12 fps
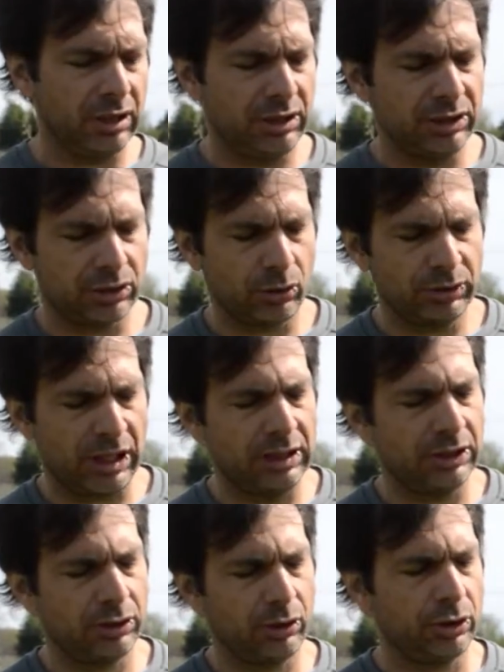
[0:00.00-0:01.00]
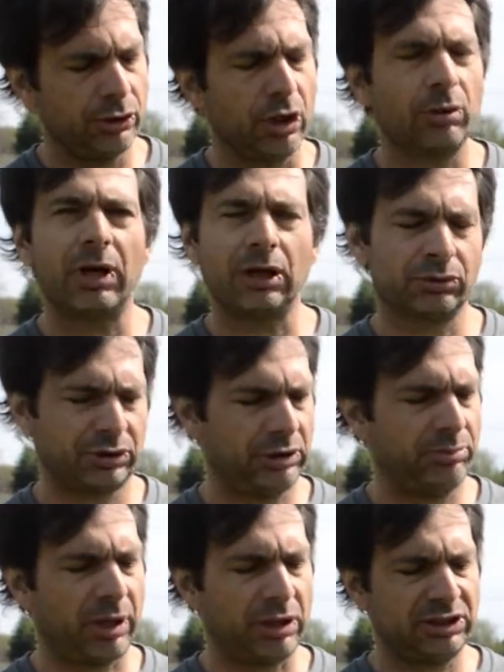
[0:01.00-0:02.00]
Ils sont à l'état de dormance.
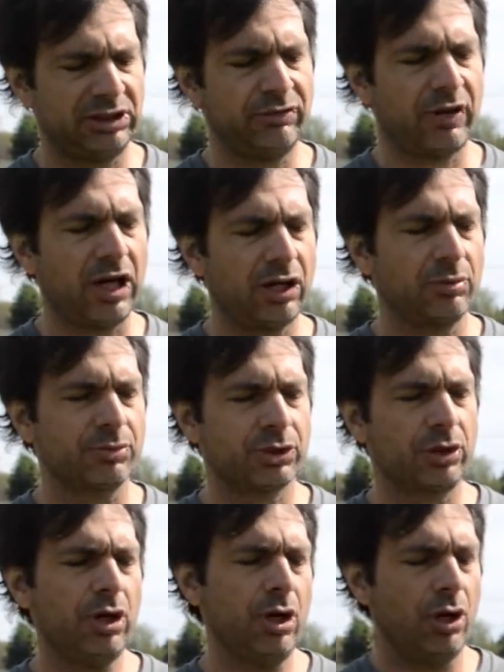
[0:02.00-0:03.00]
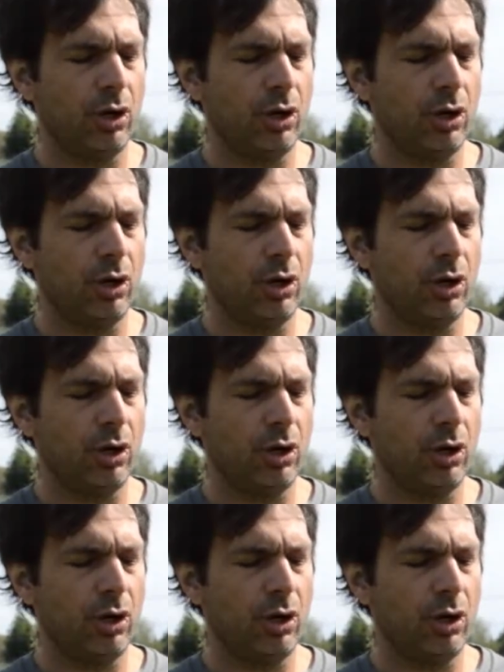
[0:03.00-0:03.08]
Ils passent l'hiver comme ça.